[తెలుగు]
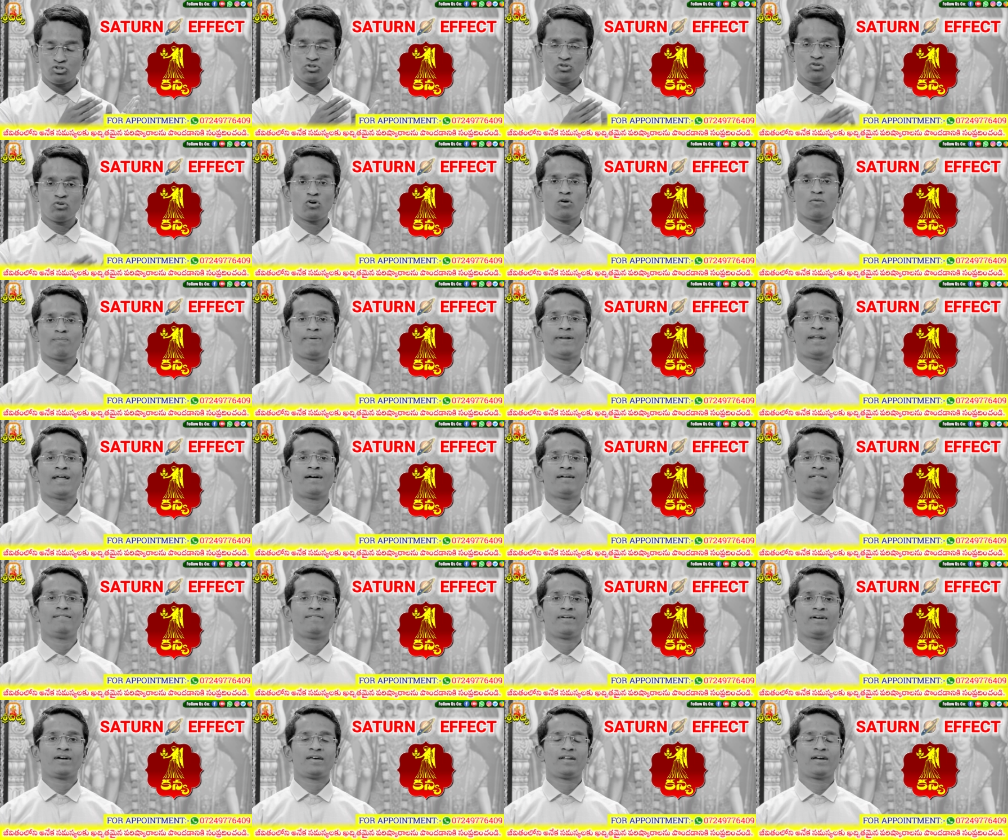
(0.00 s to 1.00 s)
జూన్ లోపల
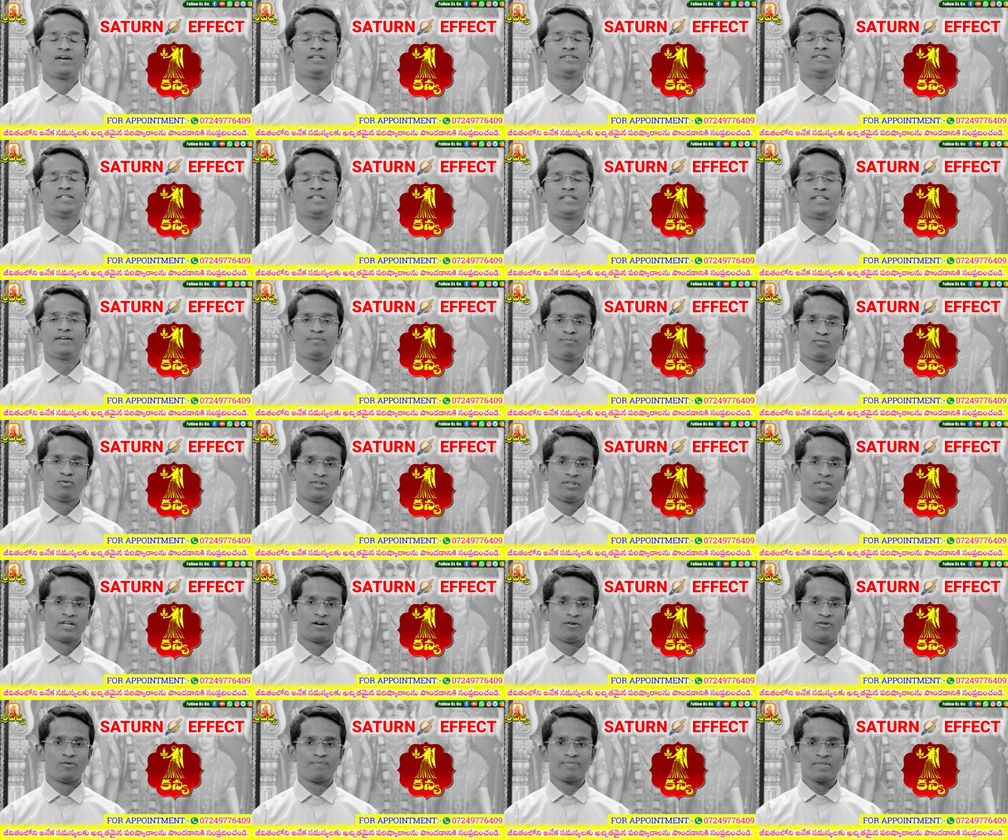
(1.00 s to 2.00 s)
వక్రగతి అయితే
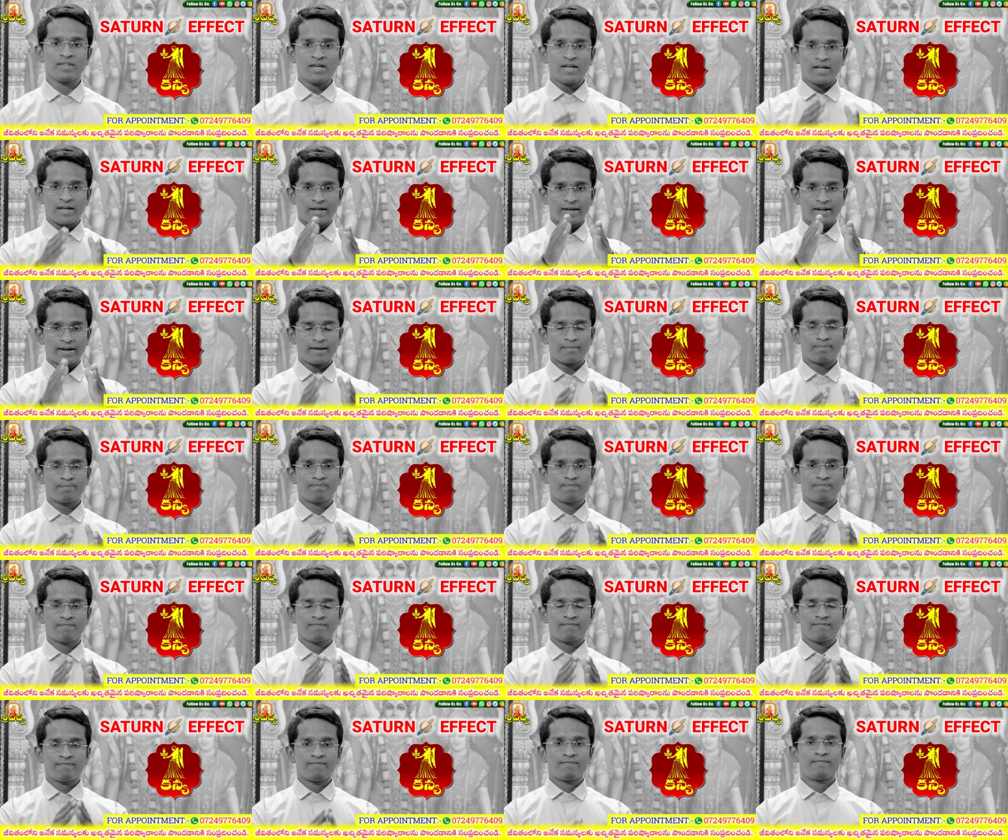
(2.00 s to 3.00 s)
పొందాడు రేపు
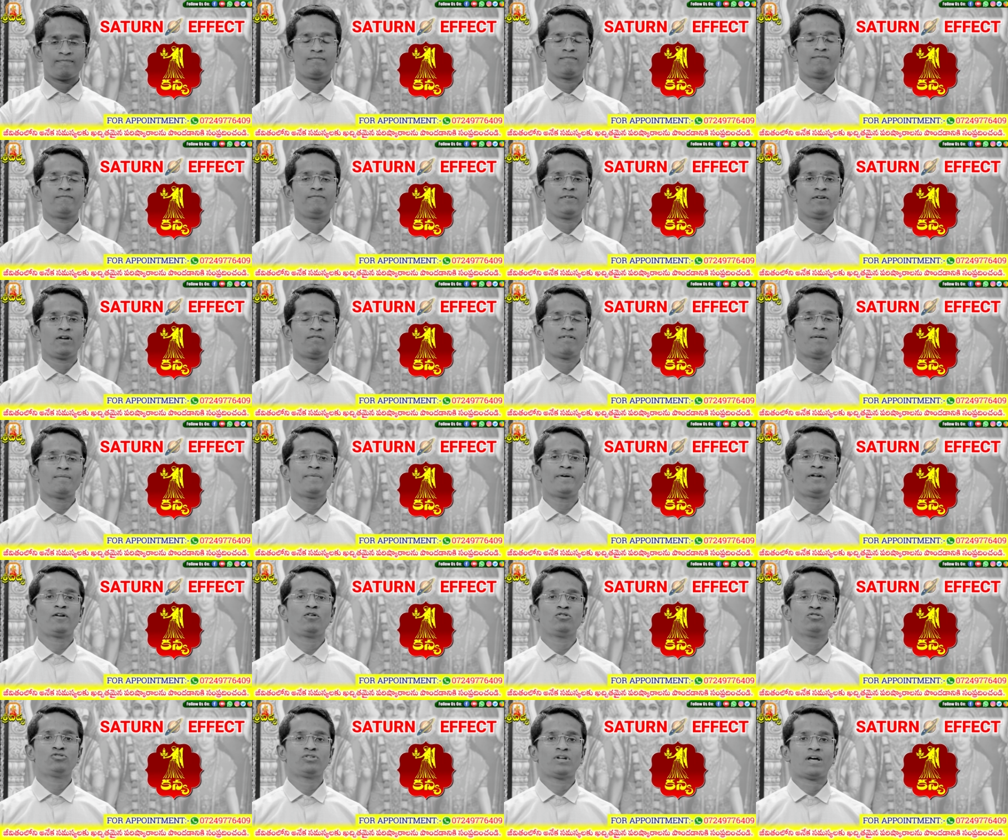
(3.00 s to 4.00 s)

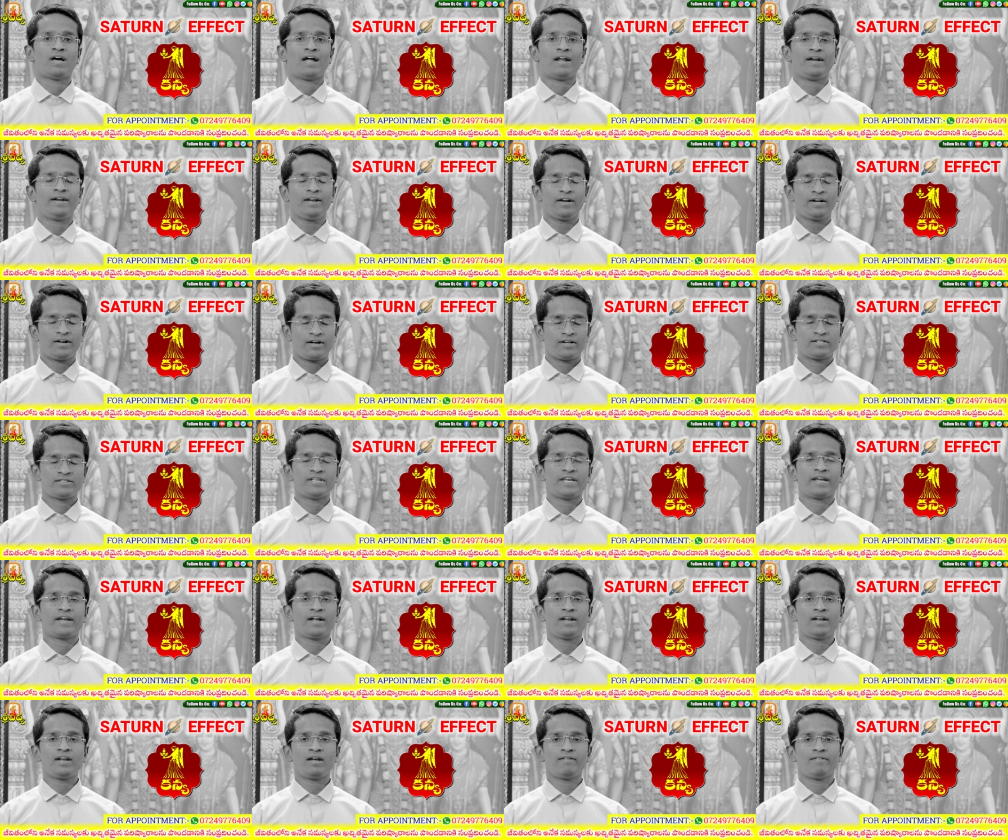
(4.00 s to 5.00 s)
నవంబర్ రోజున అంటే
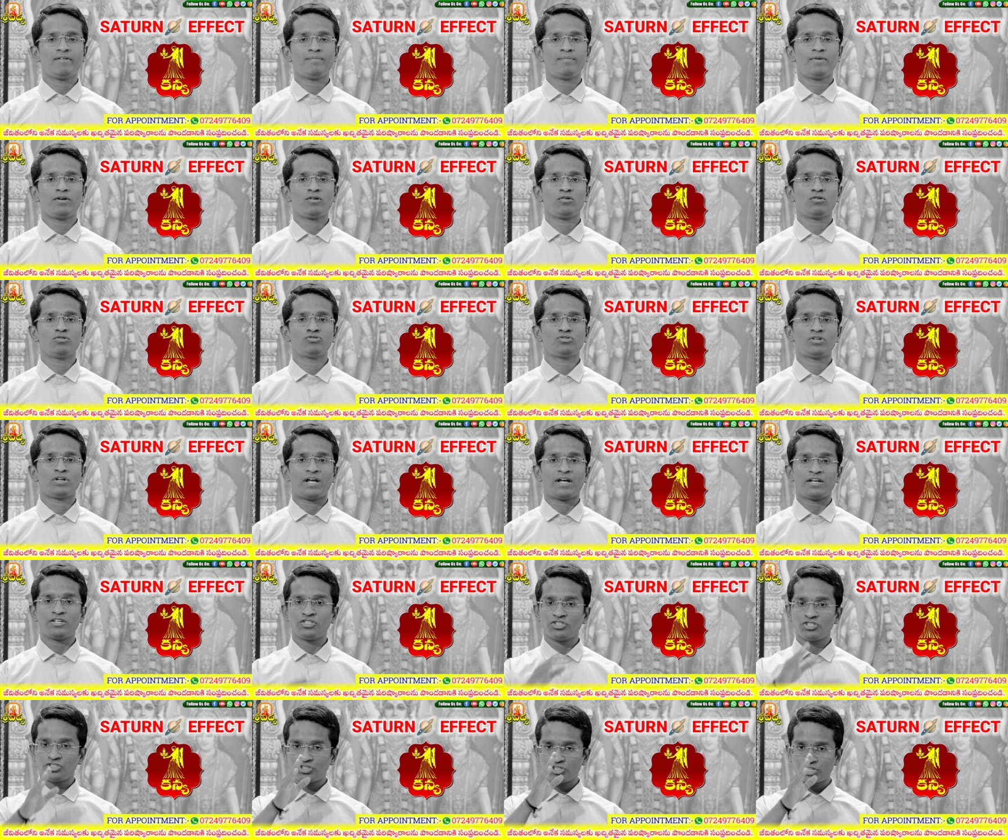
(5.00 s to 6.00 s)
సెకండ్ నవంబర్ రోజున
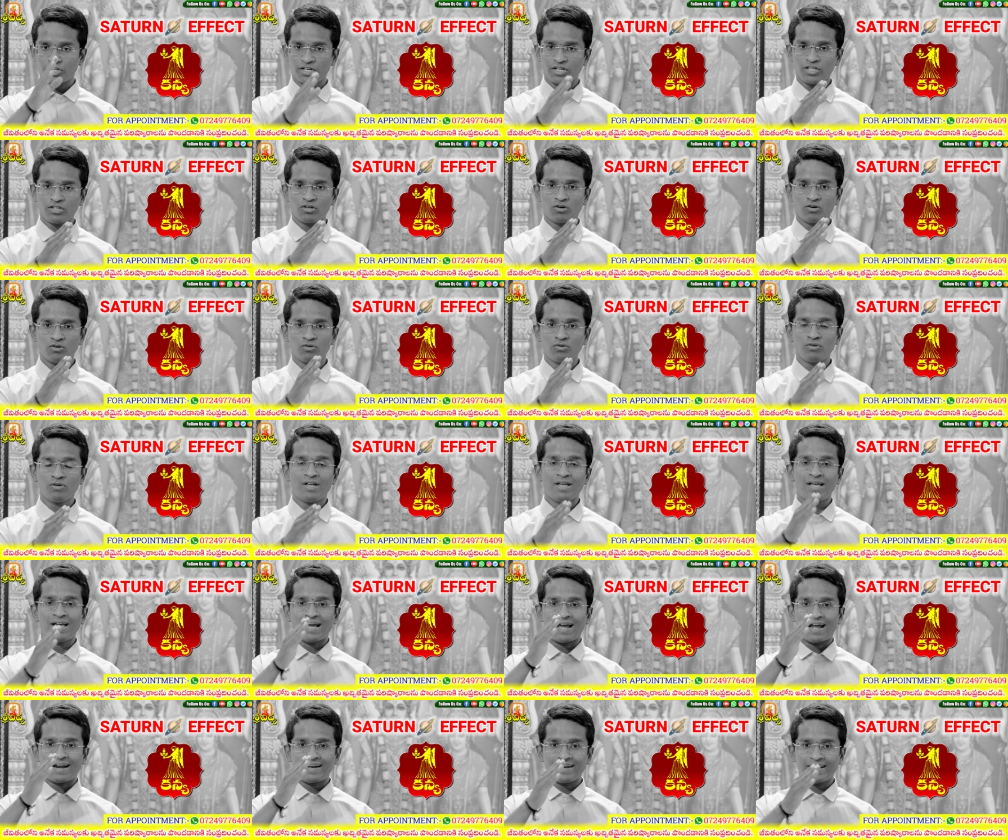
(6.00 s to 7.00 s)
శనిదేవుడు
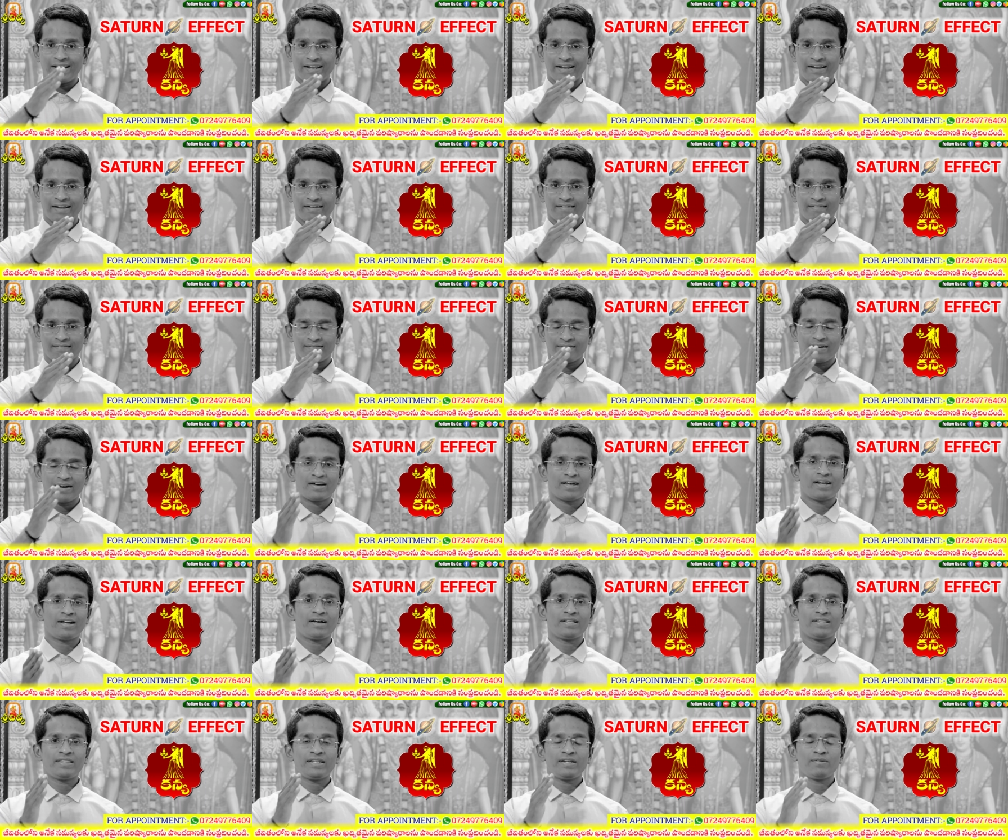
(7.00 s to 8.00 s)
అంటే
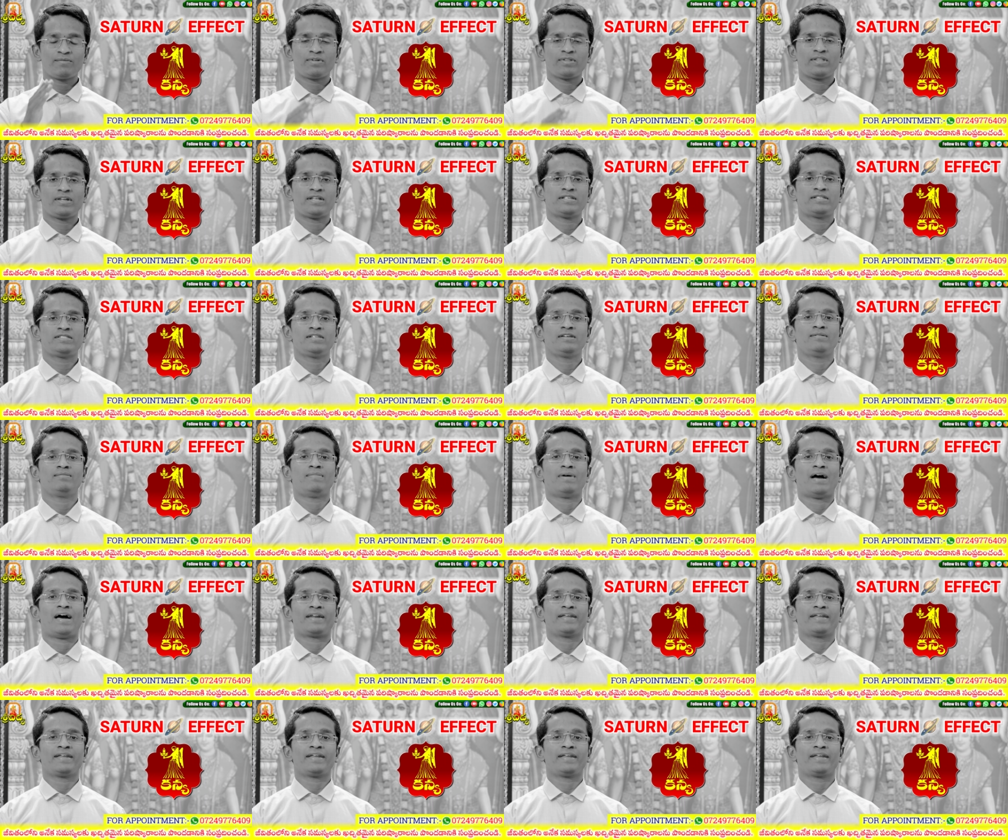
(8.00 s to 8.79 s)
వక్రగతిని వదిలేసి